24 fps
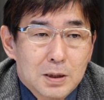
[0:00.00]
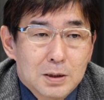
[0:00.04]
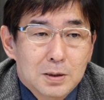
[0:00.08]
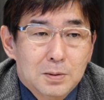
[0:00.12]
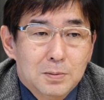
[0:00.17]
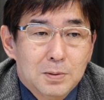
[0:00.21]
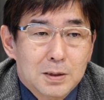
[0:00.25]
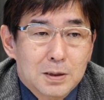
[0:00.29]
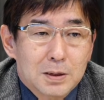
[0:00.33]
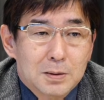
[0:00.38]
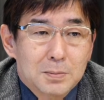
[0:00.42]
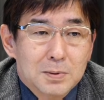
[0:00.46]
て
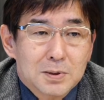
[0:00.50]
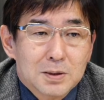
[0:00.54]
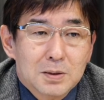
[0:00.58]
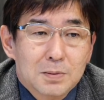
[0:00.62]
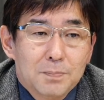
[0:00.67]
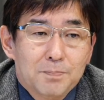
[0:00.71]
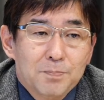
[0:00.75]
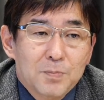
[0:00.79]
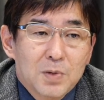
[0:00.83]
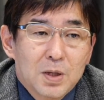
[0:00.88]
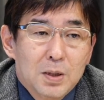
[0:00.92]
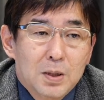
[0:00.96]
言われています。
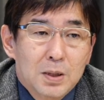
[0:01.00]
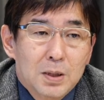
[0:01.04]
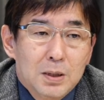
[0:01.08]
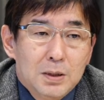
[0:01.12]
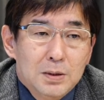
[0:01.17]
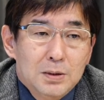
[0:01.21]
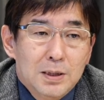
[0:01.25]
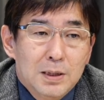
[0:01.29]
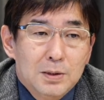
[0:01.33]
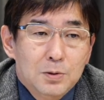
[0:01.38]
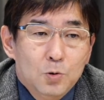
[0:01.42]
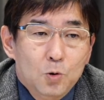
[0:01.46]

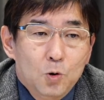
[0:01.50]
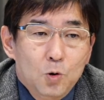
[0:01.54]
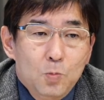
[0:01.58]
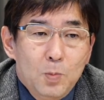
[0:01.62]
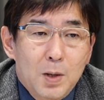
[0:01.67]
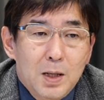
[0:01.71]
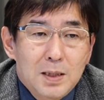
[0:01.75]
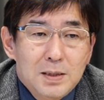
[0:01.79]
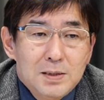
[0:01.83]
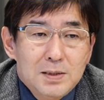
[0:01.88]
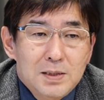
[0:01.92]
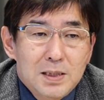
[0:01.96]
じゃあ
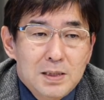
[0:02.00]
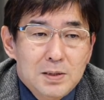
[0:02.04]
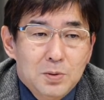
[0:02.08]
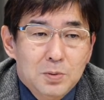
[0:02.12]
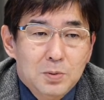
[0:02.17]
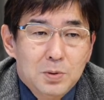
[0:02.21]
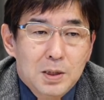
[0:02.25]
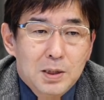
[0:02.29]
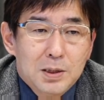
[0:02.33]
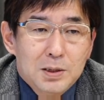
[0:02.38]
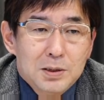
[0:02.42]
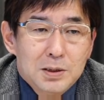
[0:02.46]

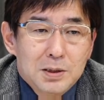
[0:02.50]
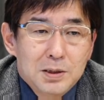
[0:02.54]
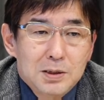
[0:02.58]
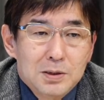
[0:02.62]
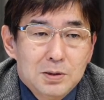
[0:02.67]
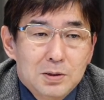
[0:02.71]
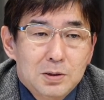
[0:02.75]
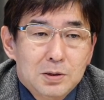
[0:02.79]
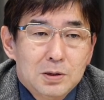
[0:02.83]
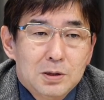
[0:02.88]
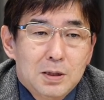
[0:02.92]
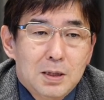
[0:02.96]
ノーマライゼーションの歴史に
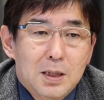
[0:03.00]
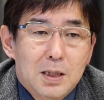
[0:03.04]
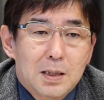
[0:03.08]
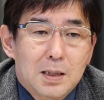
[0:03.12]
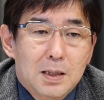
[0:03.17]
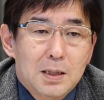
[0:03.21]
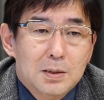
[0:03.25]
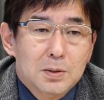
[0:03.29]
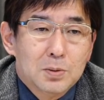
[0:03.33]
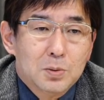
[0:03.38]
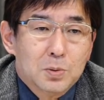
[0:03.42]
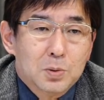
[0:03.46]
ついて、
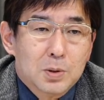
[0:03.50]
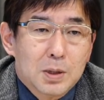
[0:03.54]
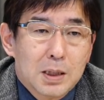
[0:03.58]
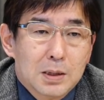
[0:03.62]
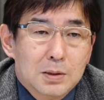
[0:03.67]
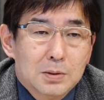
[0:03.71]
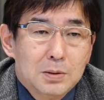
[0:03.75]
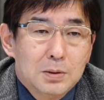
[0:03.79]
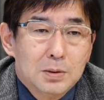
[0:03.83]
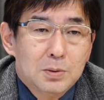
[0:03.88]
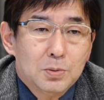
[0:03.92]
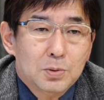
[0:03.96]
えー、ちょっと
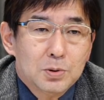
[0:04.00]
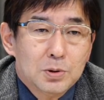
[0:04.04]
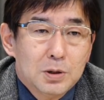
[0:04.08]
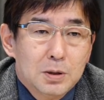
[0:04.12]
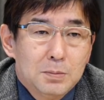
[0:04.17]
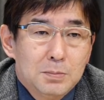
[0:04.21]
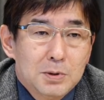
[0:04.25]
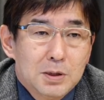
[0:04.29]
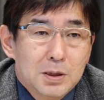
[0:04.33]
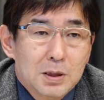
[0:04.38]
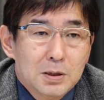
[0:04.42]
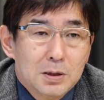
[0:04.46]
確認をし
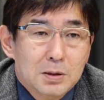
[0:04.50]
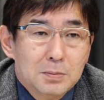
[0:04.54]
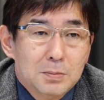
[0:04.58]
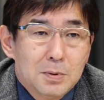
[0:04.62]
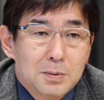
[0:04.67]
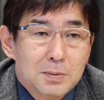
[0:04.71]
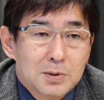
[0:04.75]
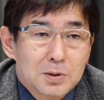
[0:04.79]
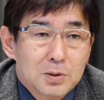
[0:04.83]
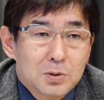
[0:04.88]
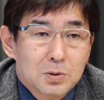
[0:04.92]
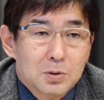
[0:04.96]
てみたいと思います。